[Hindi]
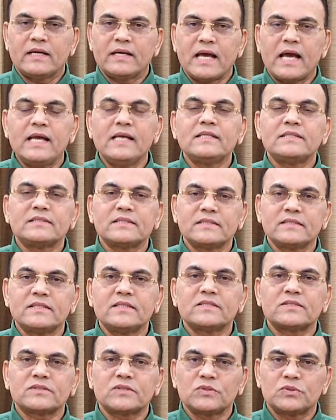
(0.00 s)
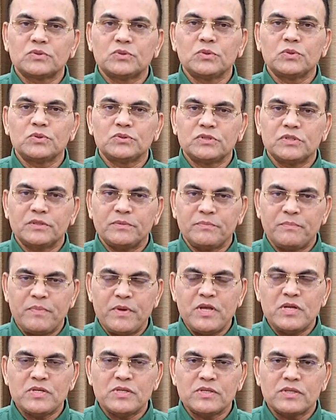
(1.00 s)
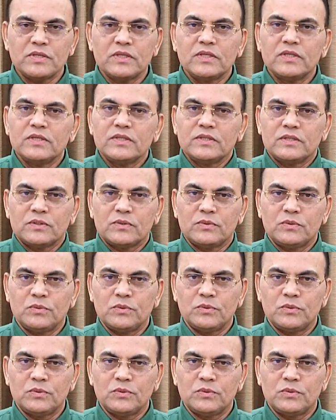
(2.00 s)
28 अगस्त 2020 को